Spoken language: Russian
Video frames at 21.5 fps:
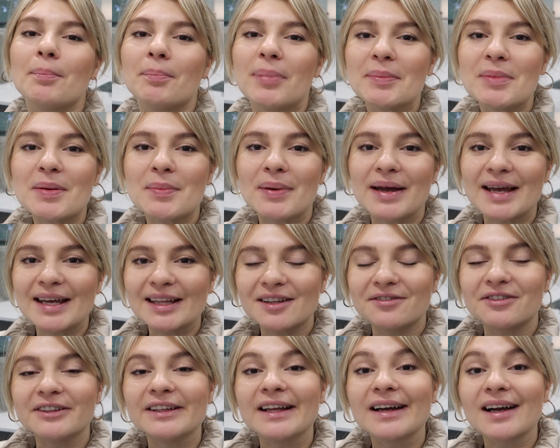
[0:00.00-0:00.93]
Помимо
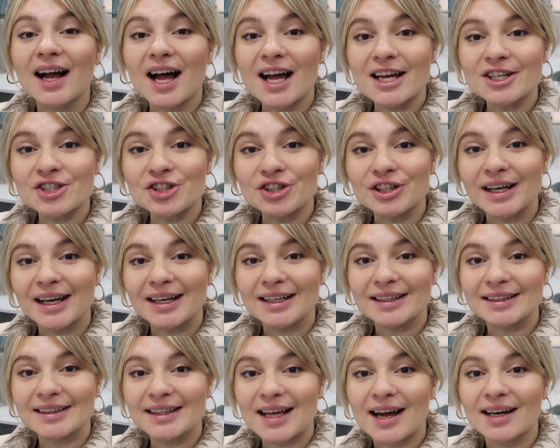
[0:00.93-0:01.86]
этого, на каждый
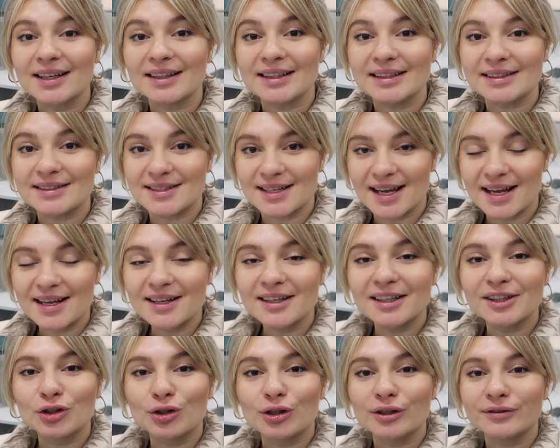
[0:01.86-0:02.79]
календарный день,
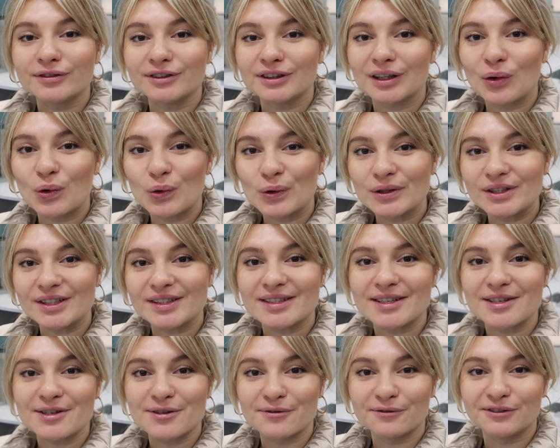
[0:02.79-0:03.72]
который вы
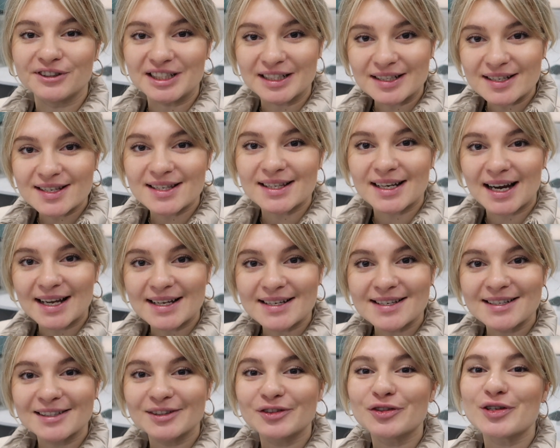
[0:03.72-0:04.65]
находитесь в
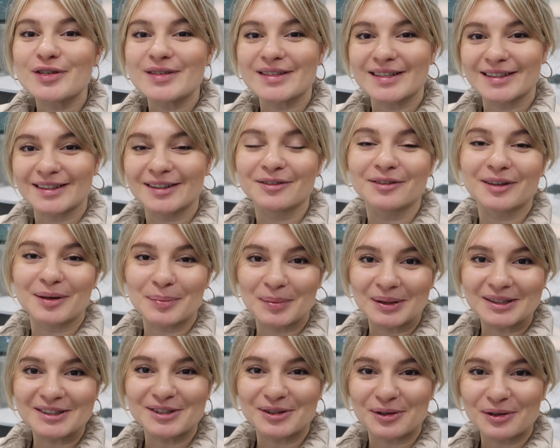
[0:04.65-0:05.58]
Динстрайзе, то есть это в
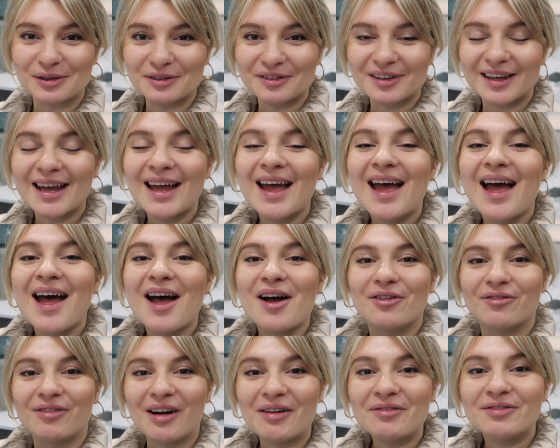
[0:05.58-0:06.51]
командировке,
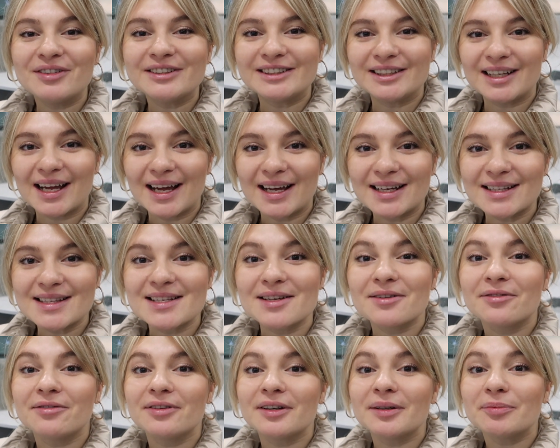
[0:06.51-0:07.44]
вам
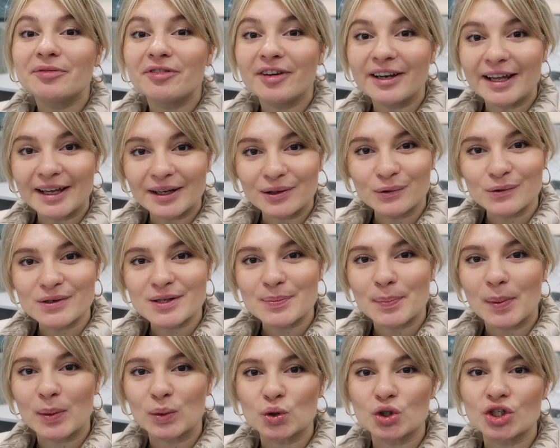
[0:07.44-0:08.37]
выделяется
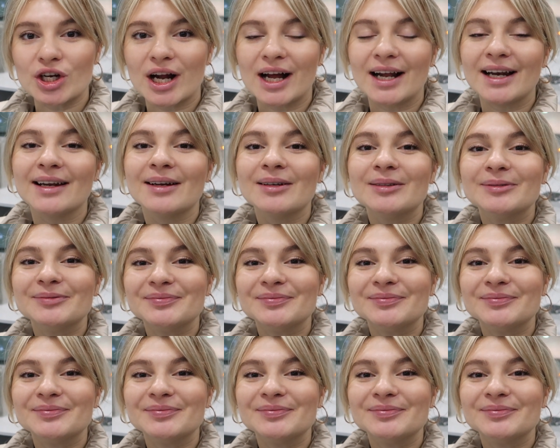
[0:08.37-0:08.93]
Verpflegungspauschal.